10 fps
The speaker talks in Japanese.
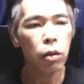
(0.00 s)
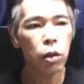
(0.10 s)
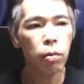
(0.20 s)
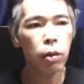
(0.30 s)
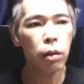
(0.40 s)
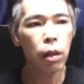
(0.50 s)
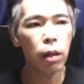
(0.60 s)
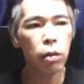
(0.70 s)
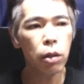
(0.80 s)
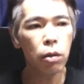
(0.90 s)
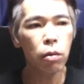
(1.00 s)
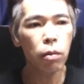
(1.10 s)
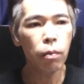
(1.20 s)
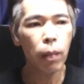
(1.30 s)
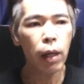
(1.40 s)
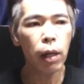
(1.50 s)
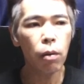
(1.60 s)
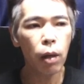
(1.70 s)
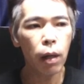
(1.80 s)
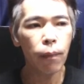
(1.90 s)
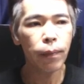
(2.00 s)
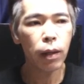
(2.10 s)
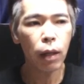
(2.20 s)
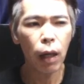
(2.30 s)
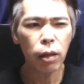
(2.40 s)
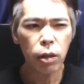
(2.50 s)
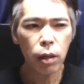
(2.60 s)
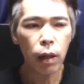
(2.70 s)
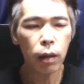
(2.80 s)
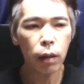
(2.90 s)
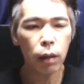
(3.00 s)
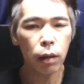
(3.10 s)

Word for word: 自分が事故前は確か